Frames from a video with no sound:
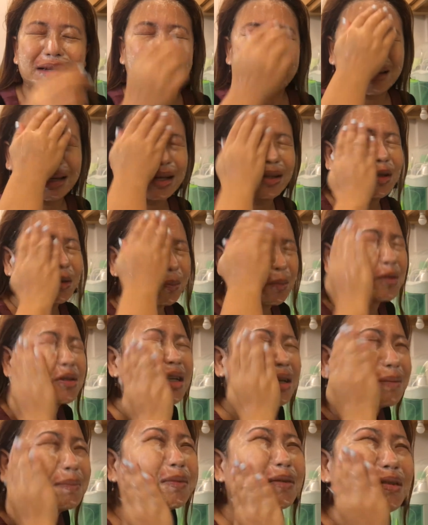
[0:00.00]
na wala na daw po
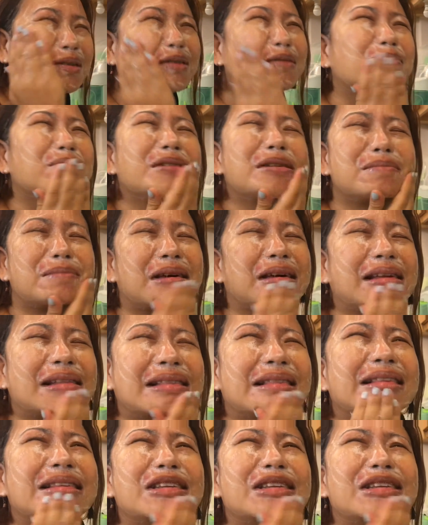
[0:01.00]
siyang food supplement.